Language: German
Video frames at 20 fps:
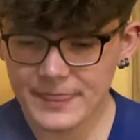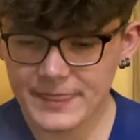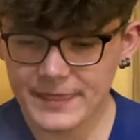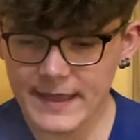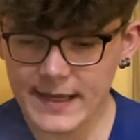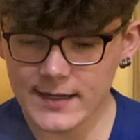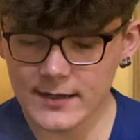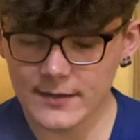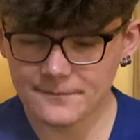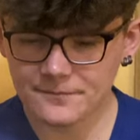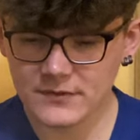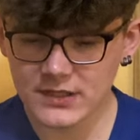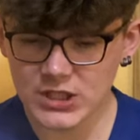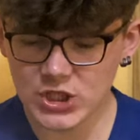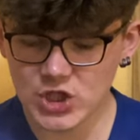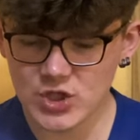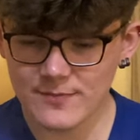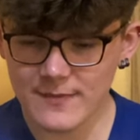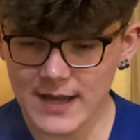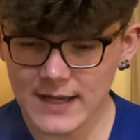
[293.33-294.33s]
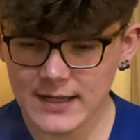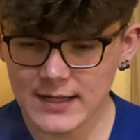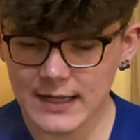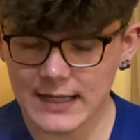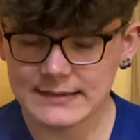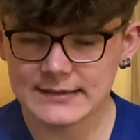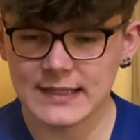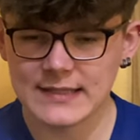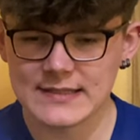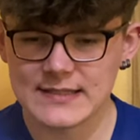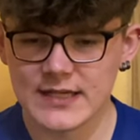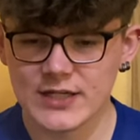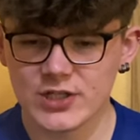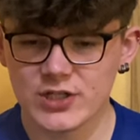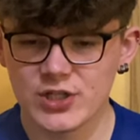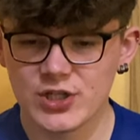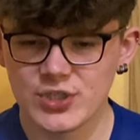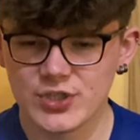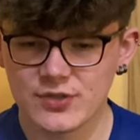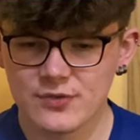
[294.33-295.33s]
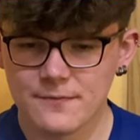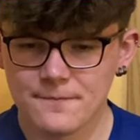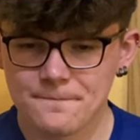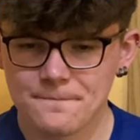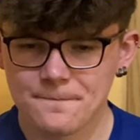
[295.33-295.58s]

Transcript: Der Geschmack hat tatsächlich